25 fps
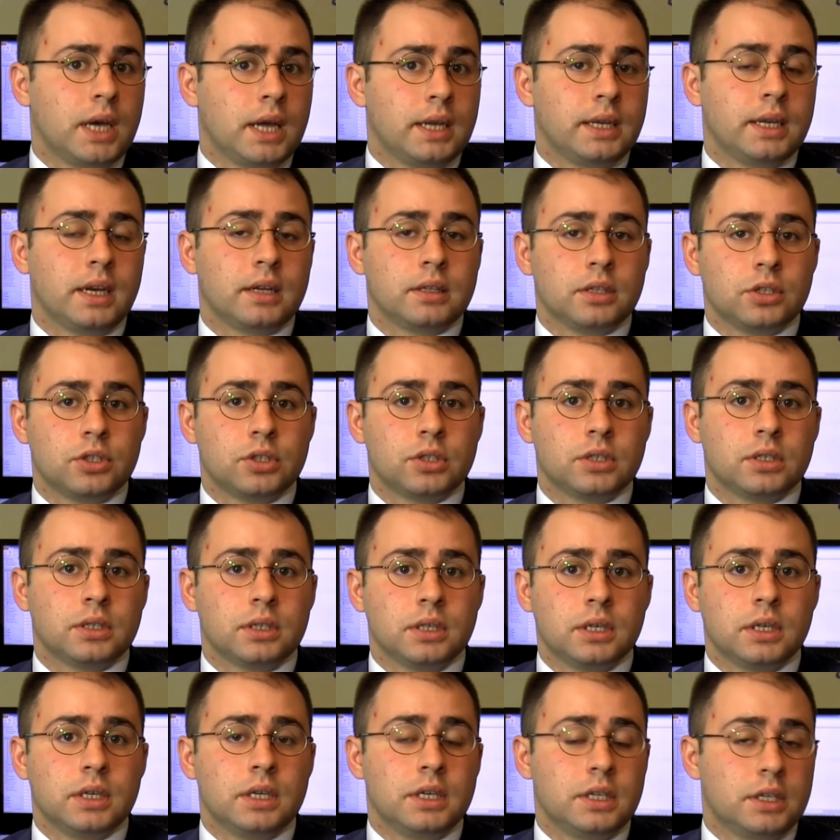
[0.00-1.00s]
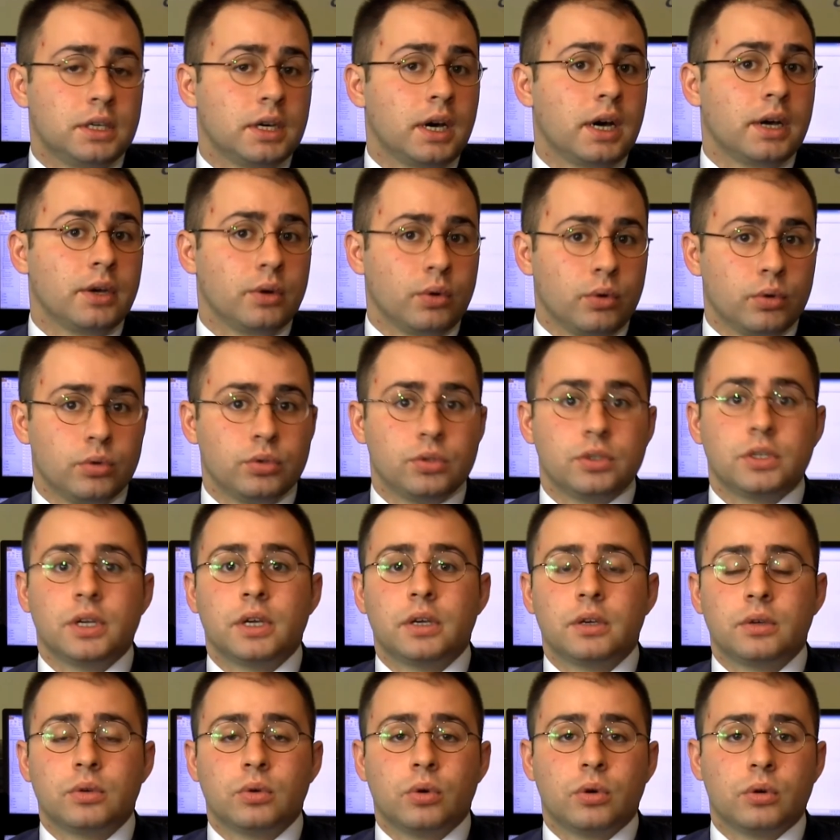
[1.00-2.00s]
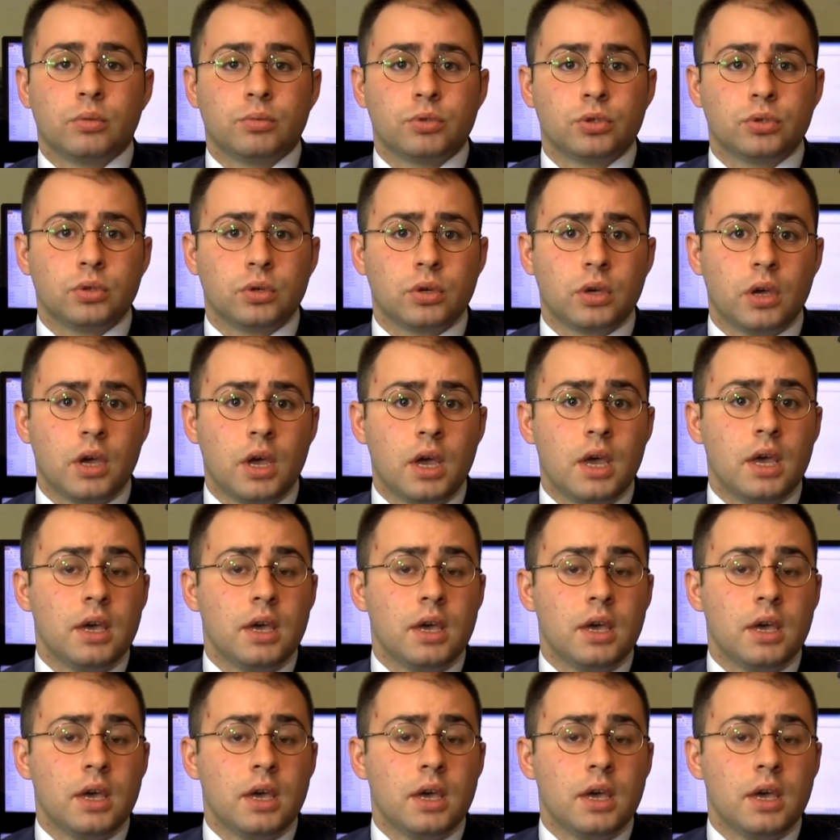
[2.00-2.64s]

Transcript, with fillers: Yani yaklaşık 2 e, ay önce görmüştük.